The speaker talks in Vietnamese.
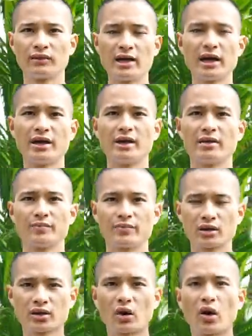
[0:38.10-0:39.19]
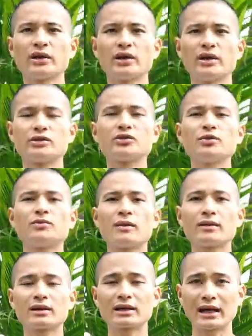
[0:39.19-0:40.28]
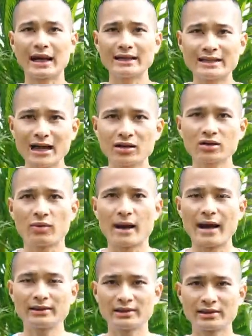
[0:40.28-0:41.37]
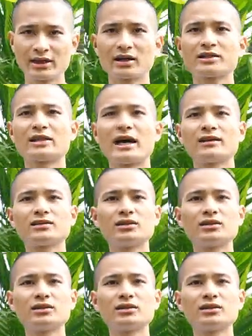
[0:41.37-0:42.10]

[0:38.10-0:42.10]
để có thể giúp cái răng của bạn trắng sáng,